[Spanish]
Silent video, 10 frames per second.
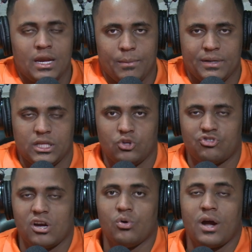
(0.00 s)
La paz de
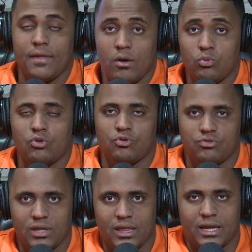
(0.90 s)
Dios con cada uno de
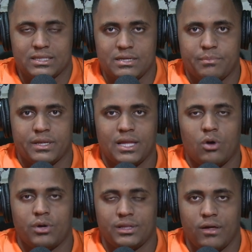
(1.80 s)
ustedes que siempre está
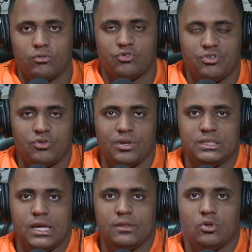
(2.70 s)
conectado,
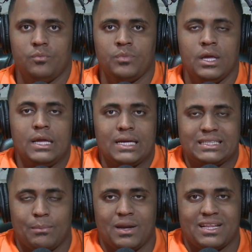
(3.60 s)
sintonizando
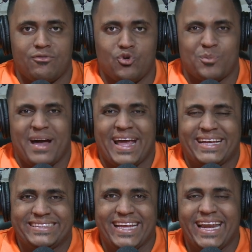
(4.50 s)
esta plataforma
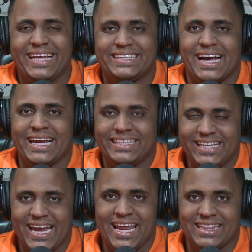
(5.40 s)
Excelencia
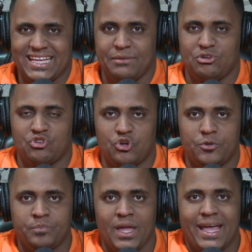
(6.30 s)
Cristiana
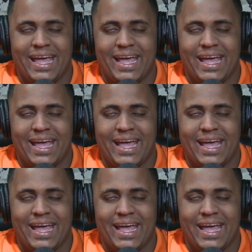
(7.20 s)
Televisión